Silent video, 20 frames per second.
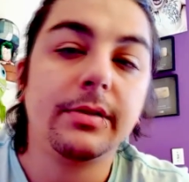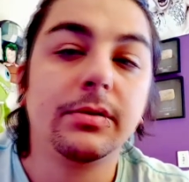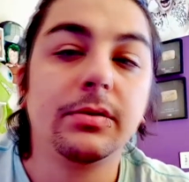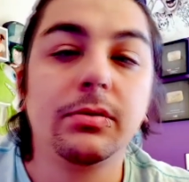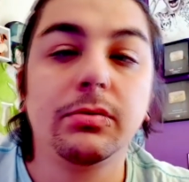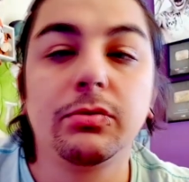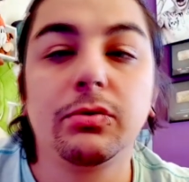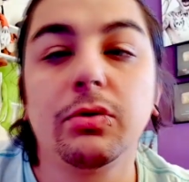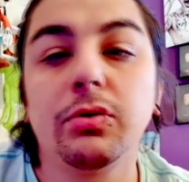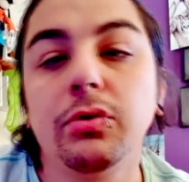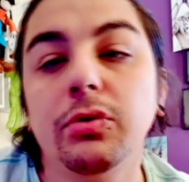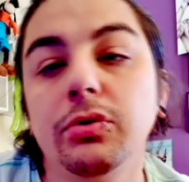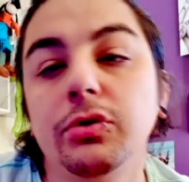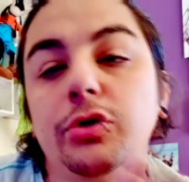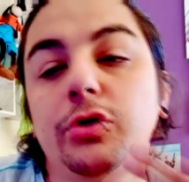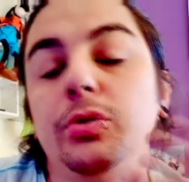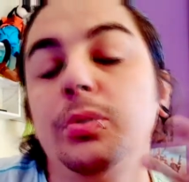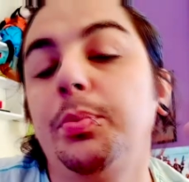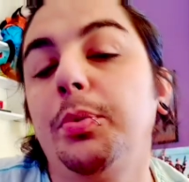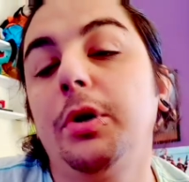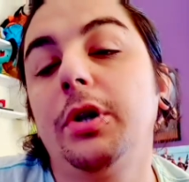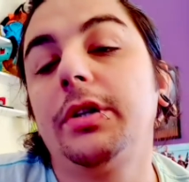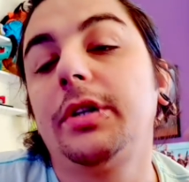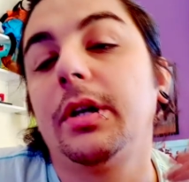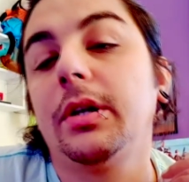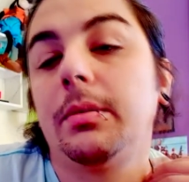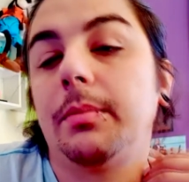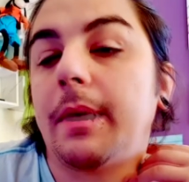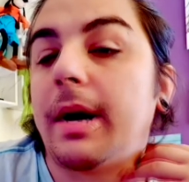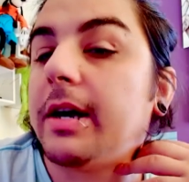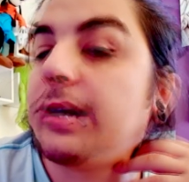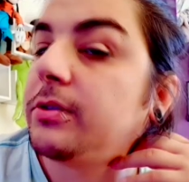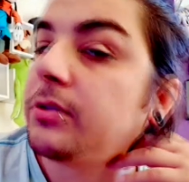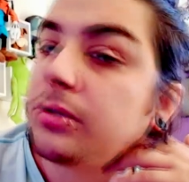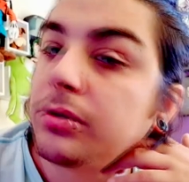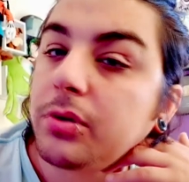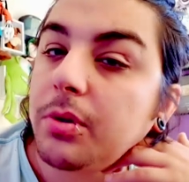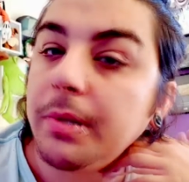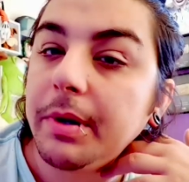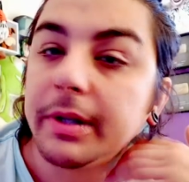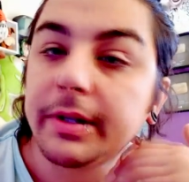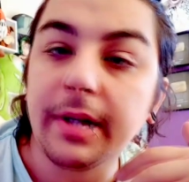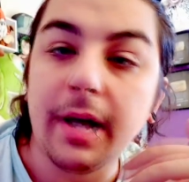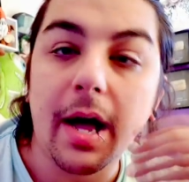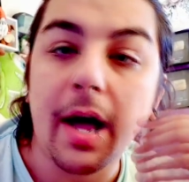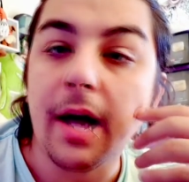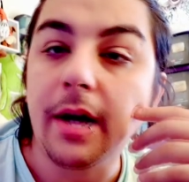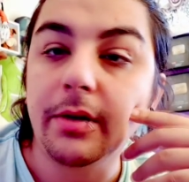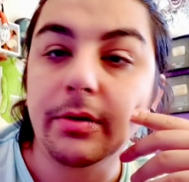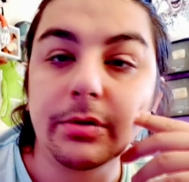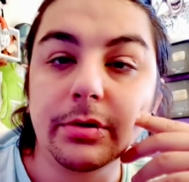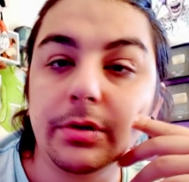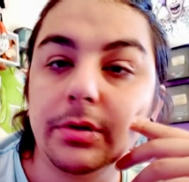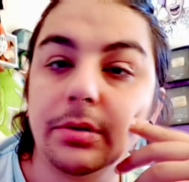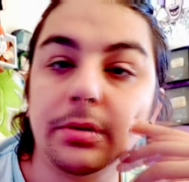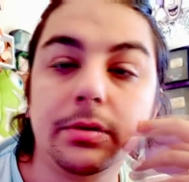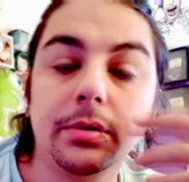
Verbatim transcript: eu não estou suportando mais os comentários